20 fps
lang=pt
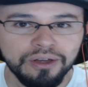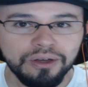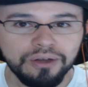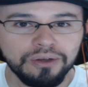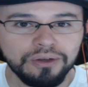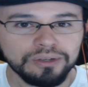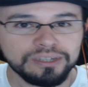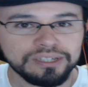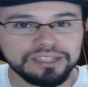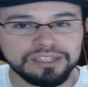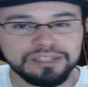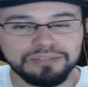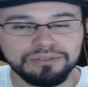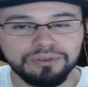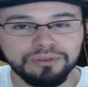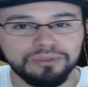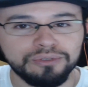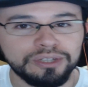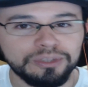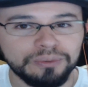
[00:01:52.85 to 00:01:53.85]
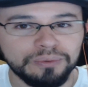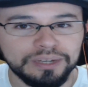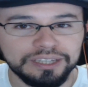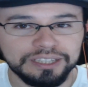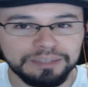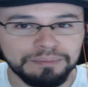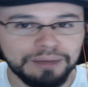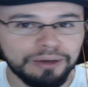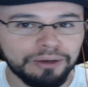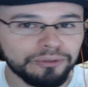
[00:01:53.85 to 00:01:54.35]
ou se desenvolver num
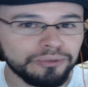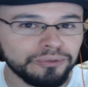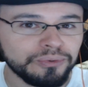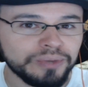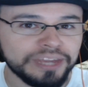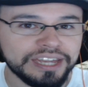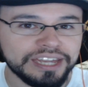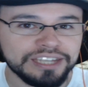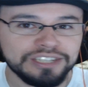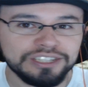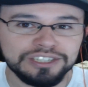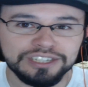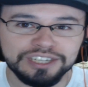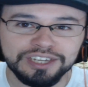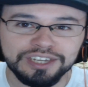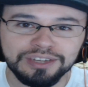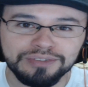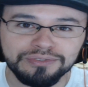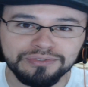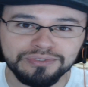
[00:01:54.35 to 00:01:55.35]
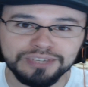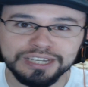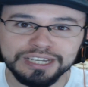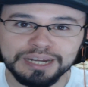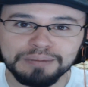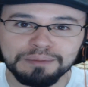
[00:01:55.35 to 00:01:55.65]
animal doente e vir a